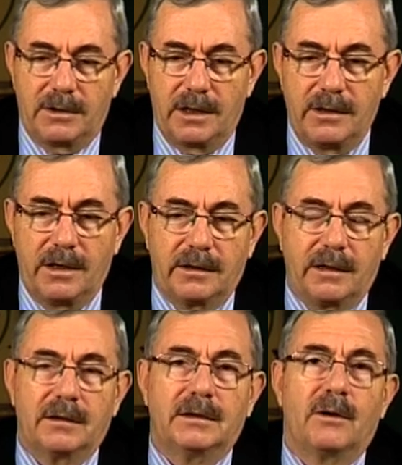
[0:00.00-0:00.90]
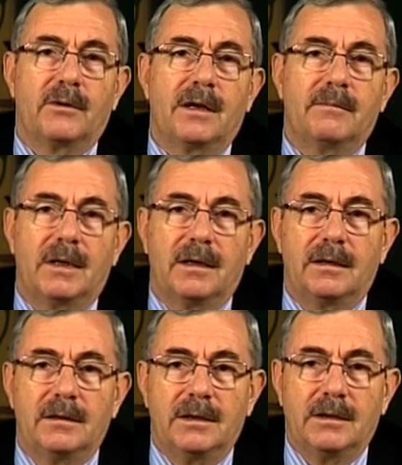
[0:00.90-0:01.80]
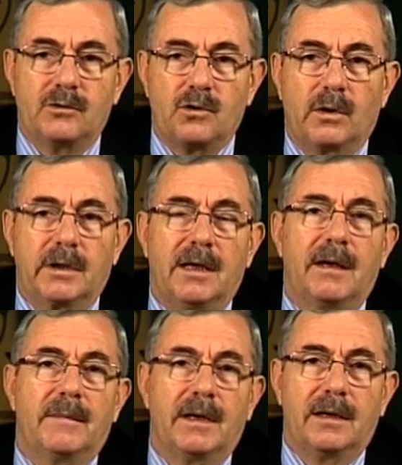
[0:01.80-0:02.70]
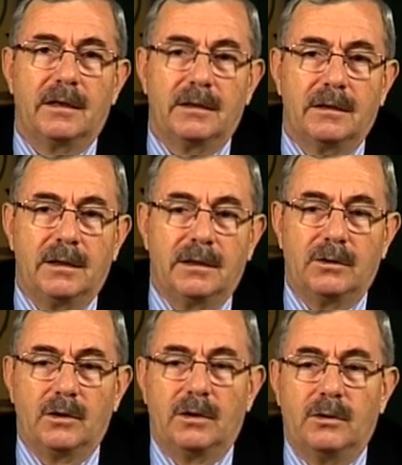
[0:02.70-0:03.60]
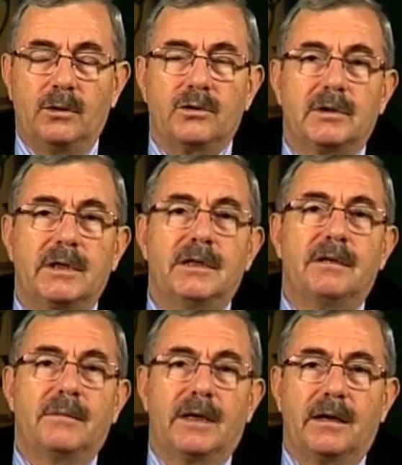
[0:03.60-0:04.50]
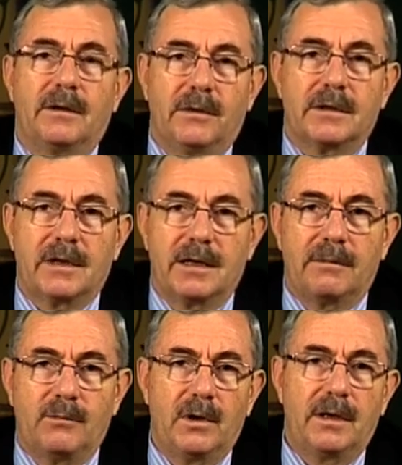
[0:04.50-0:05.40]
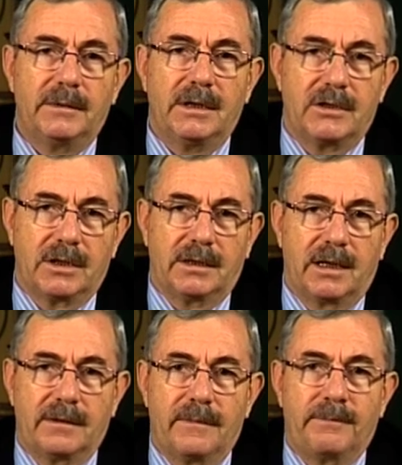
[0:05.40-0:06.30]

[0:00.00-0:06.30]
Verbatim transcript: işte riyakar davranma, çok yeme, e, lüks giyinme vesaire böyle mi diyecekler?